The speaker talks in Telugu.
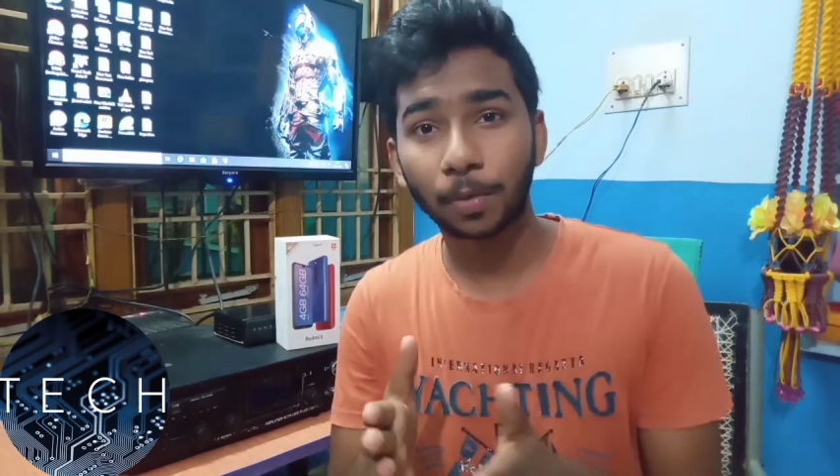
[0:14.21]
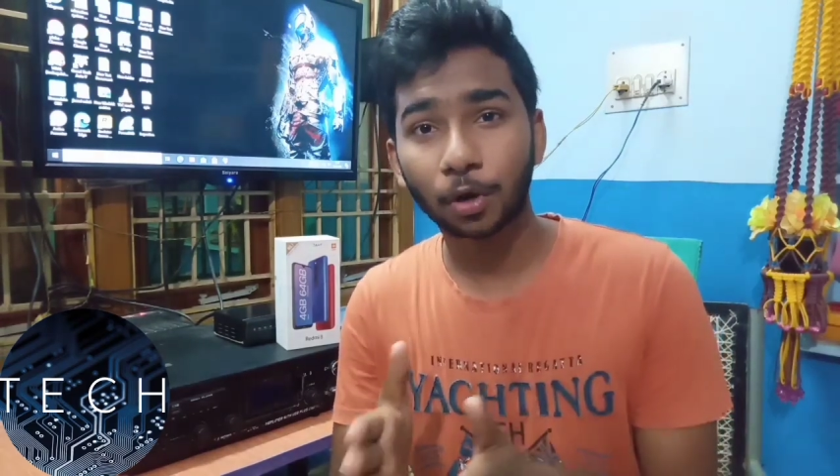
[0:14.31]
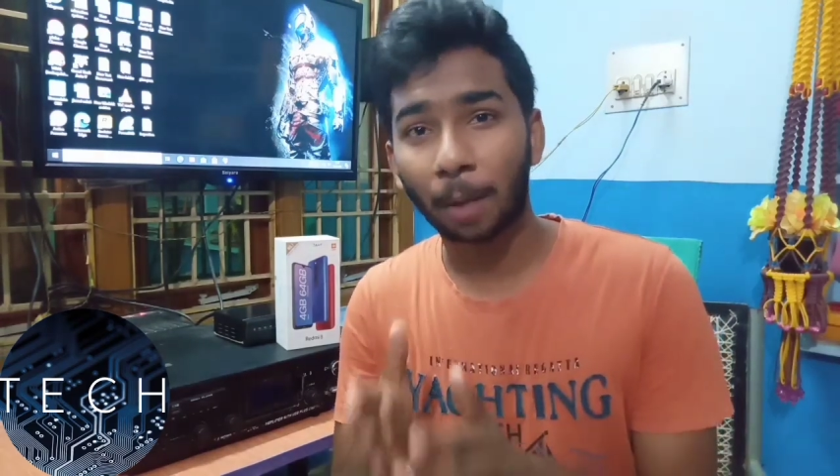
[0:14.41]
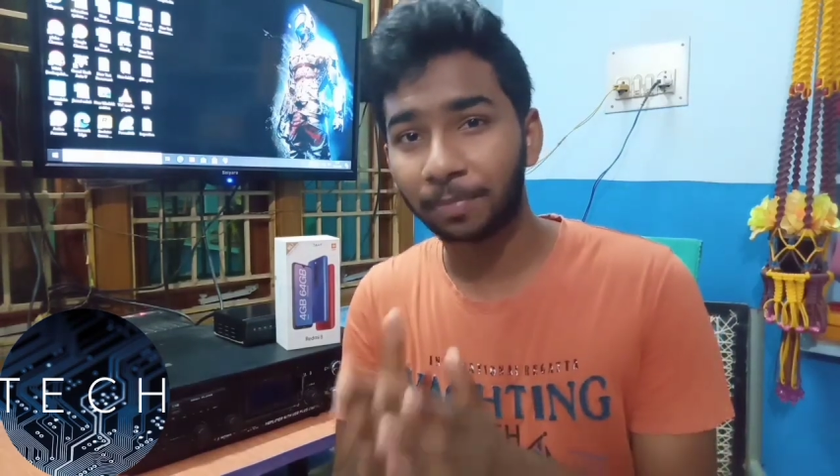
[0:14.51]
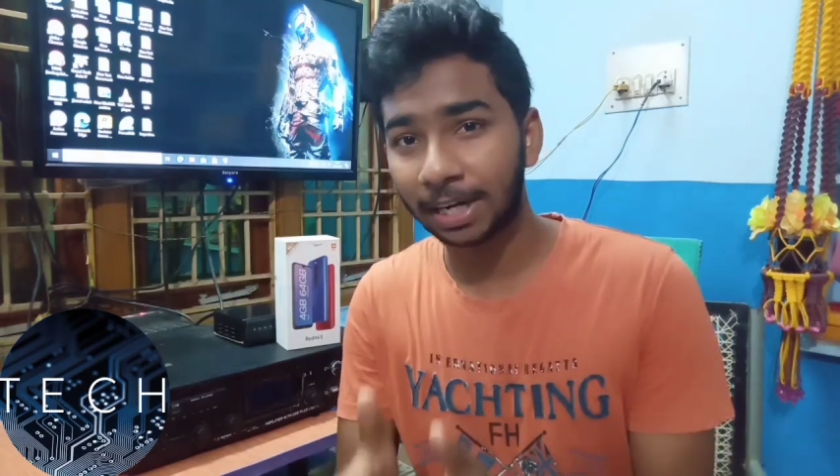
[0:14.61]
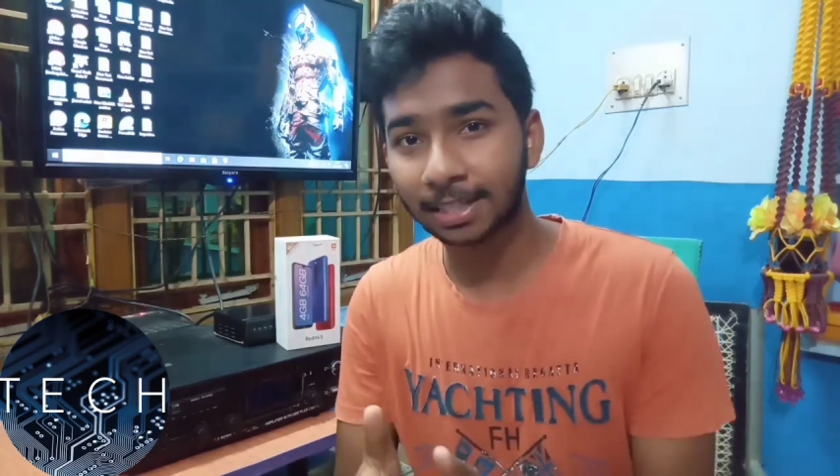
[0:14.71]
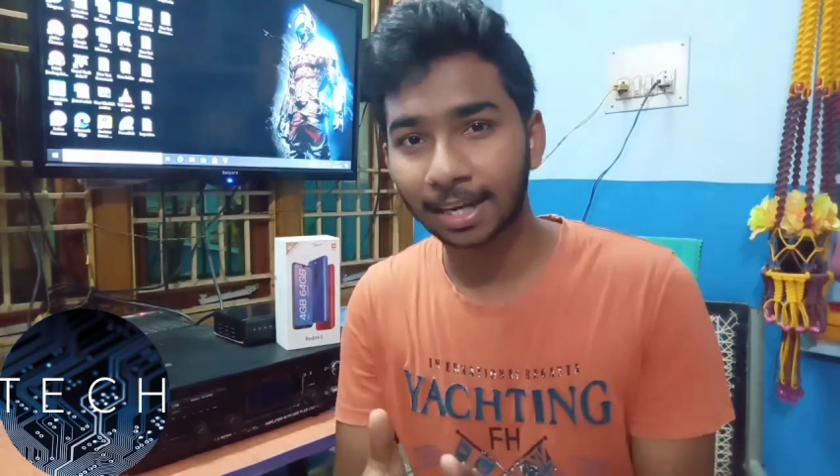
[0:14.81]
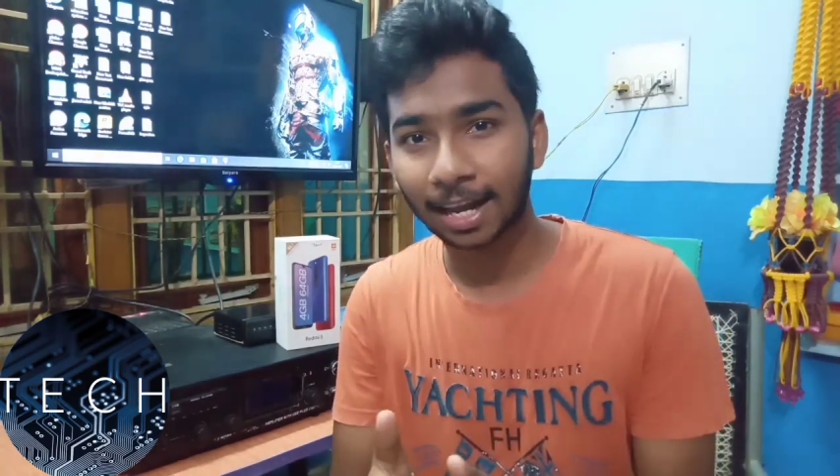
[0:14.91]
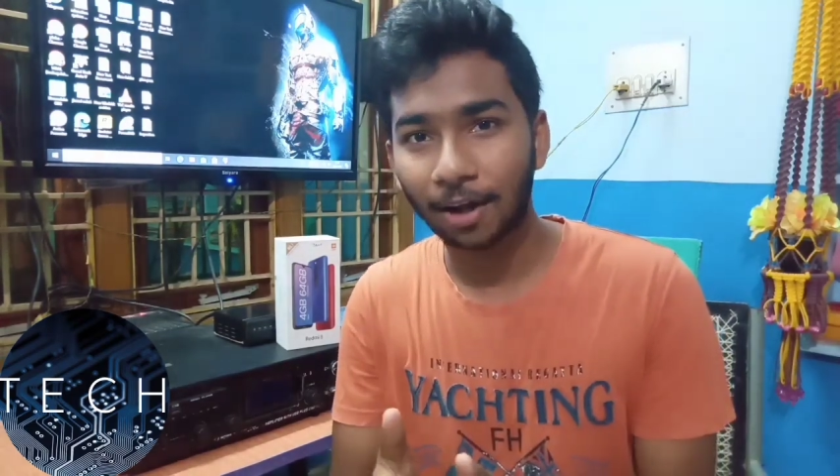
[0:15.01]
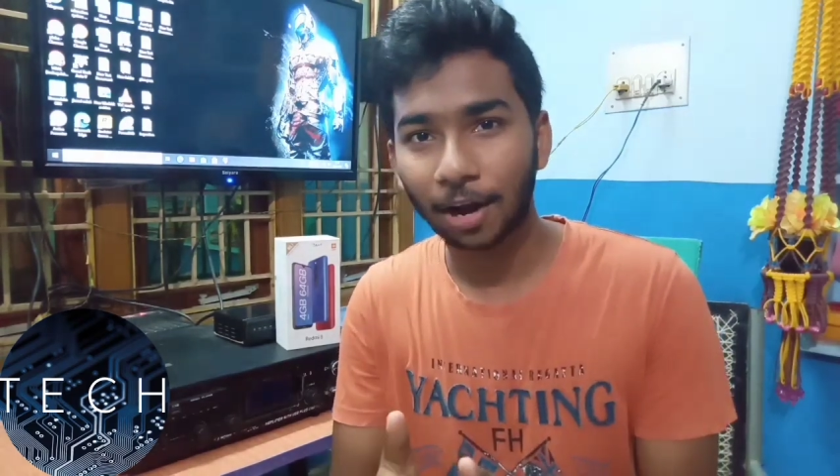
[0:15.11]
మీకు అప్డేట్స్
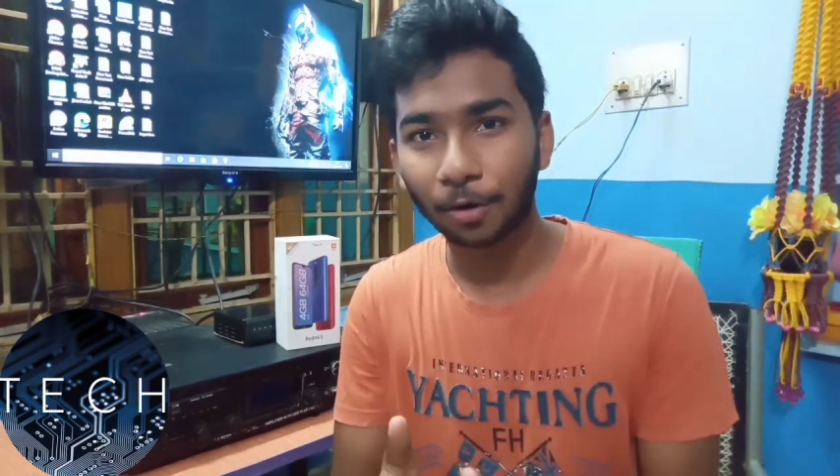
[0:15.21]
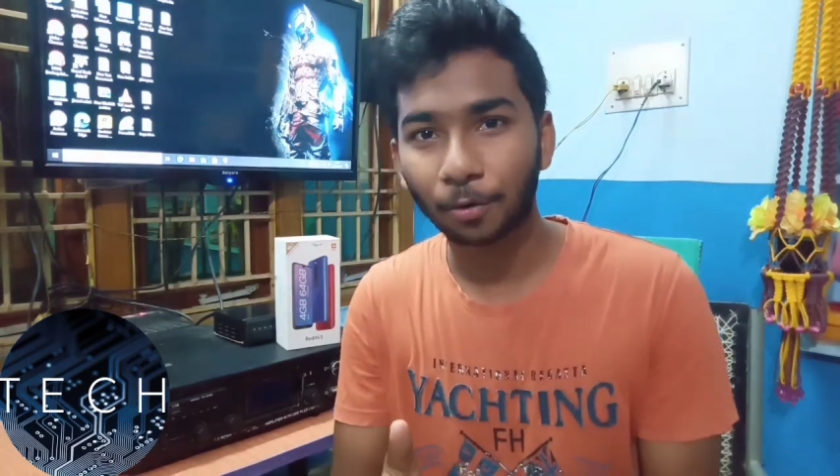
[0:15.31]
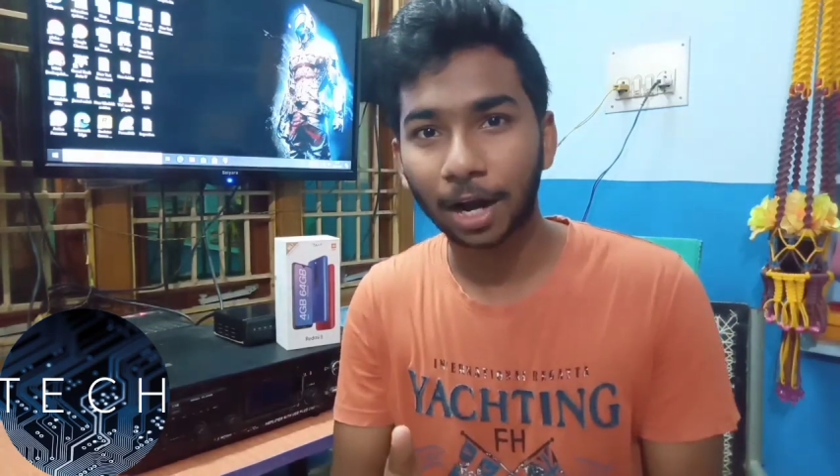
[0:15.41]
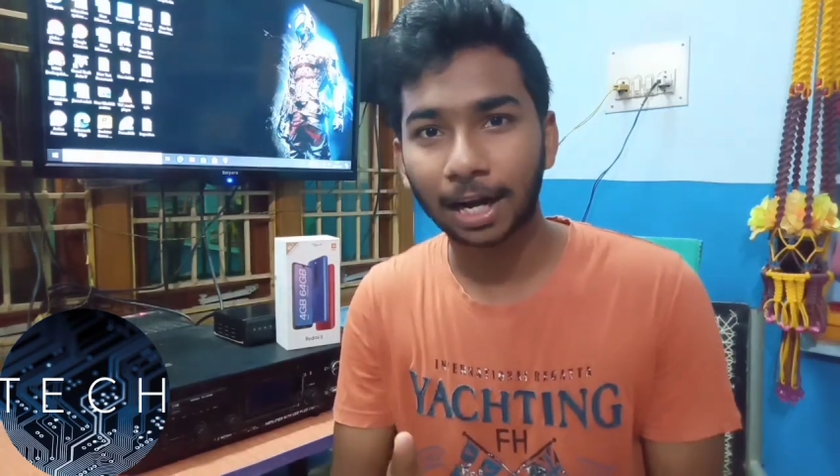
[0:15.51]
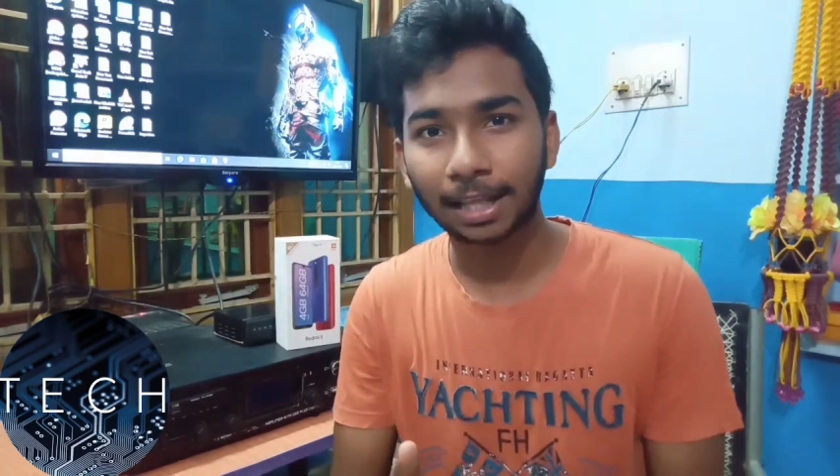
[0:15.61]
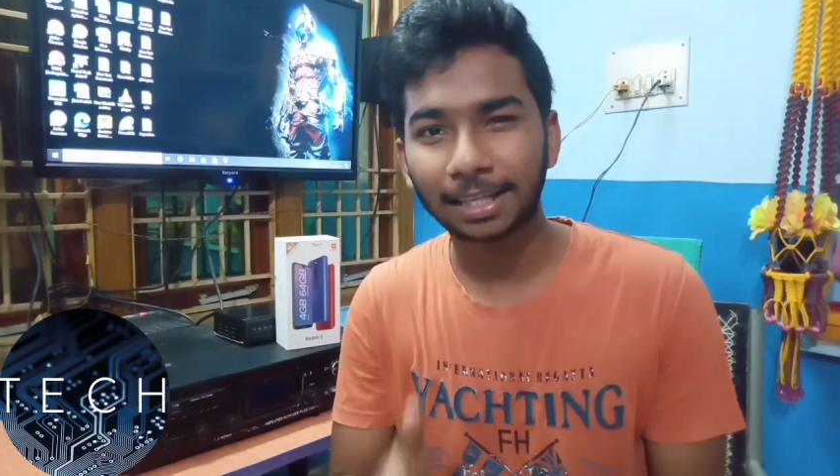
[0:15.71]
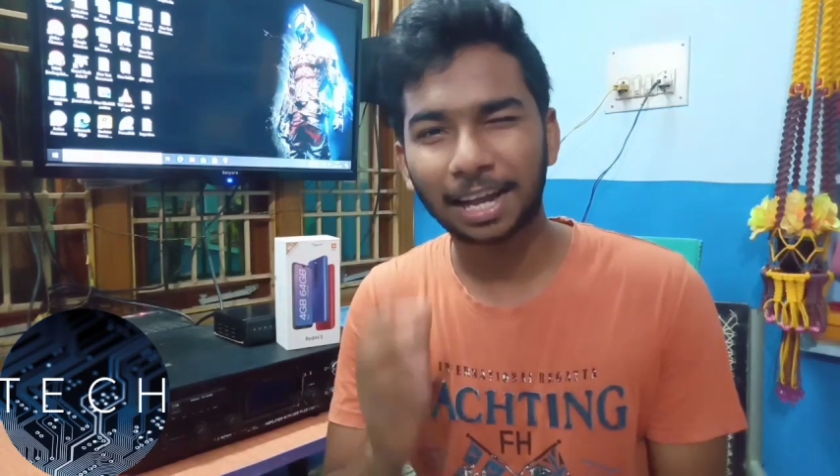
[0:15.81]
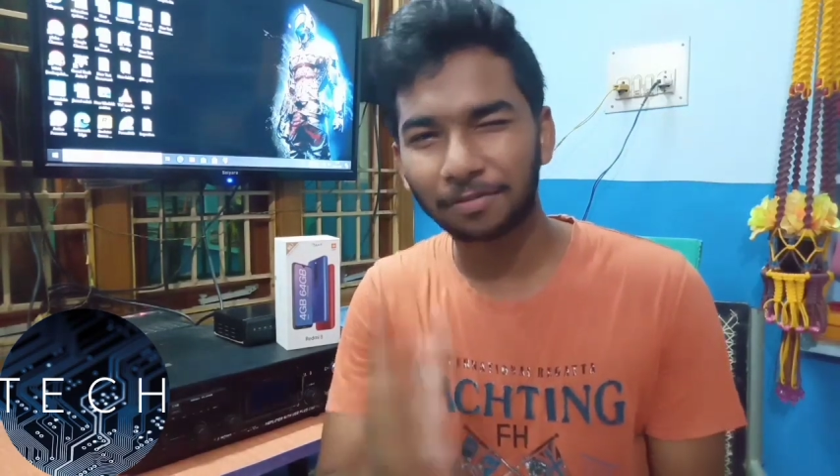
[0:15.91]
కనుక రావాలనుకున్నట్లయితే